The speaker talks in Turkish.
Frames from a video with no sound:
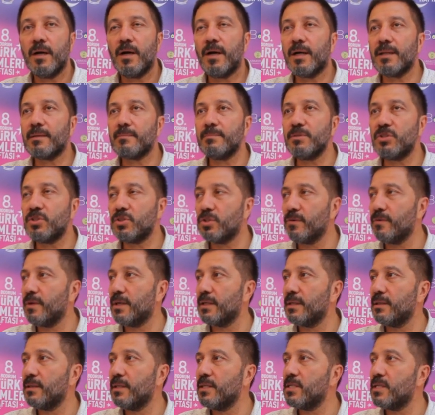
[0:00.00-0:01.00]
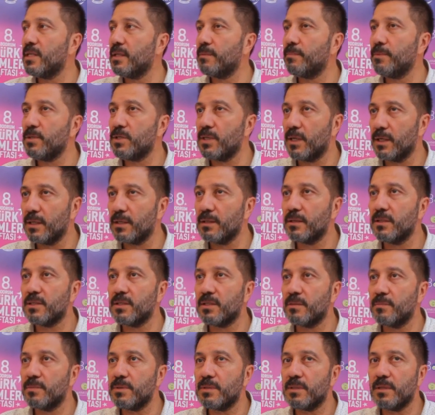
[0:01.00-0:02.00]
60 civarında işletmeci
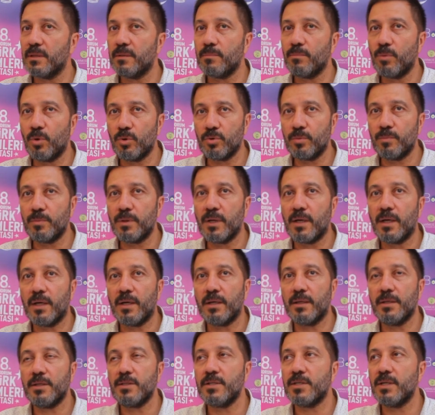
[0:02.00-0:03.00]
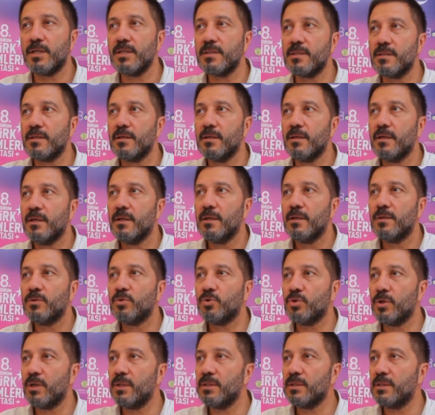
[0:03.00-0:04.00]
arkadaşımızı Bodrum'da ağırlayacağız.
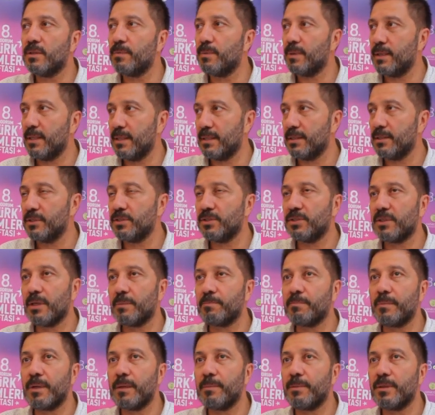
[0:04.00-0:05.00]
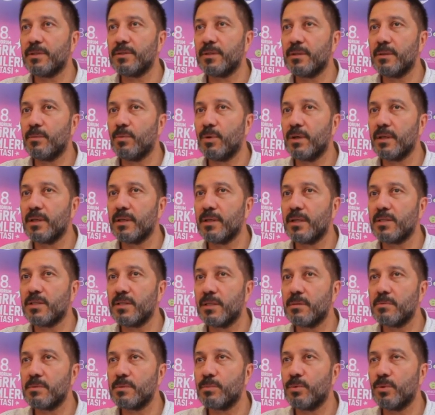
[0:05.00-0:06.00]
Şu an itibariyle giriş yapmaya başladı bu
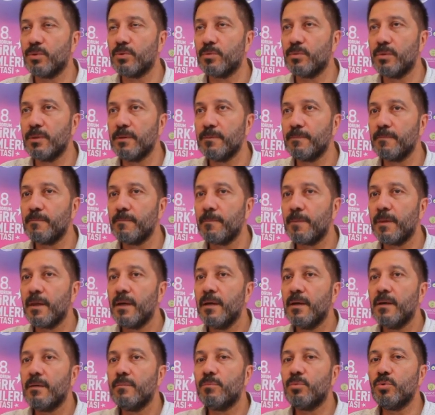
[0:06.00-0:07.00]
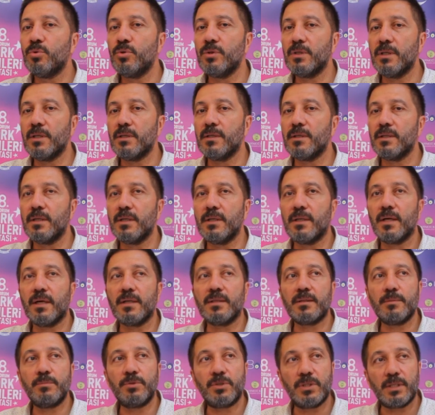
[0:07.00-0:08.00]
arkadaşlarımız Bodrum'un. Bunun yanında
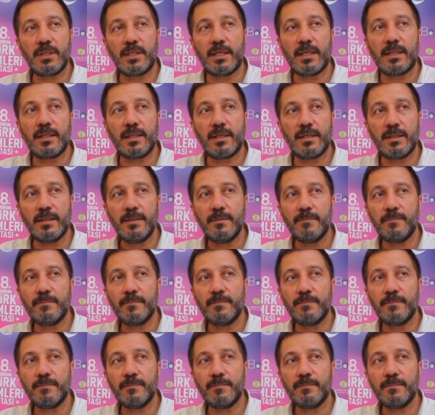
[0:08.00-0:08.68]
dağıtım şirketleri